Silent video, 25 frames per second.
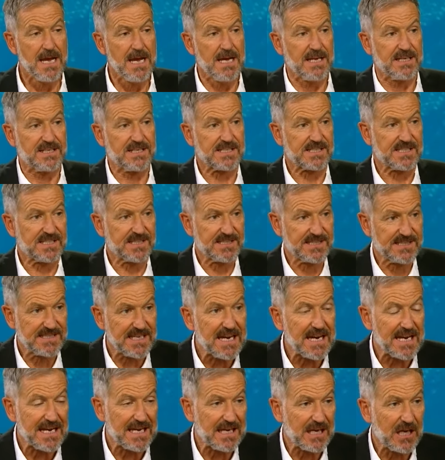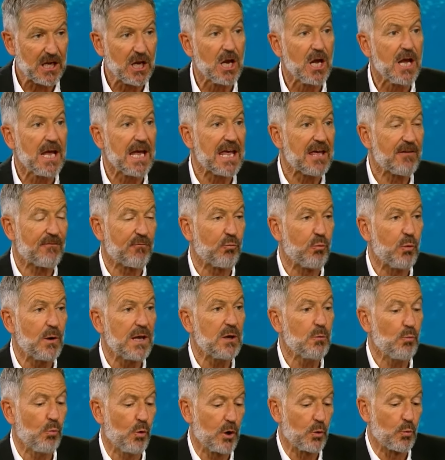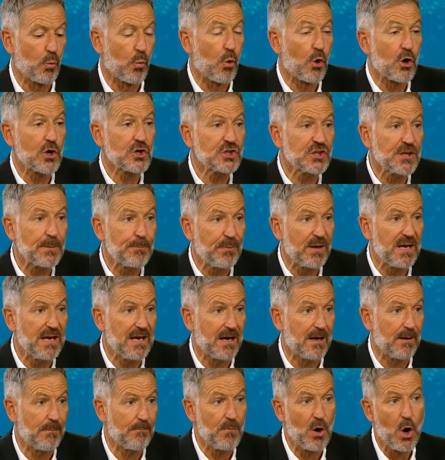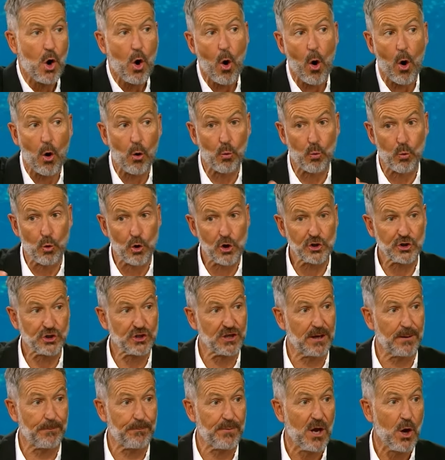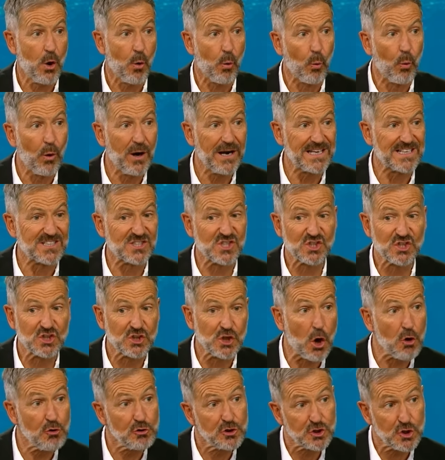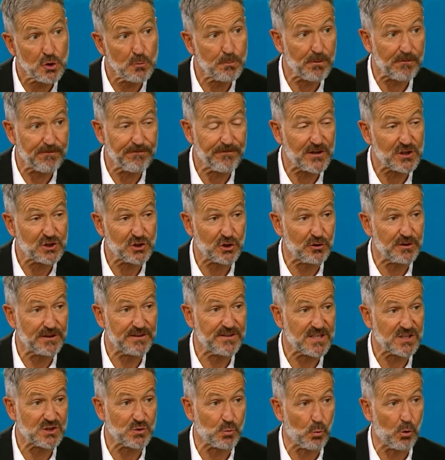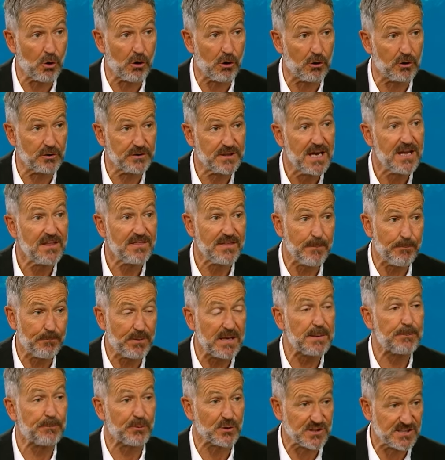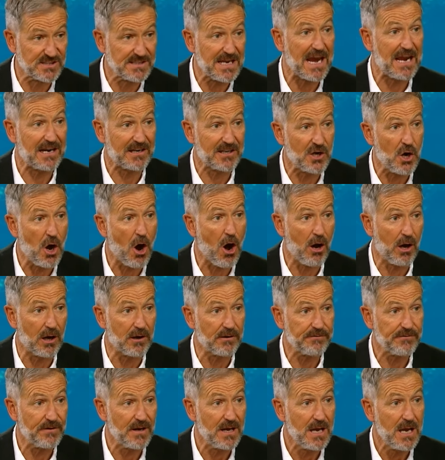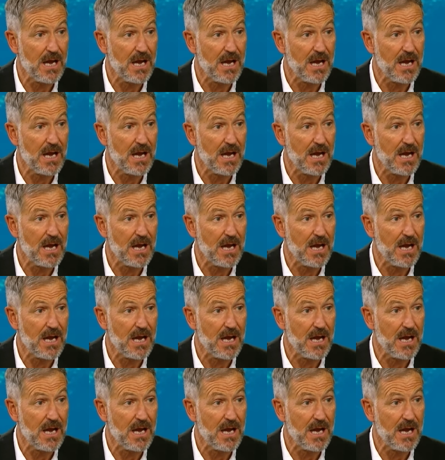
para ver si lo adoramos a Él o adoramos lo superficial del mundo que asombra a las personas.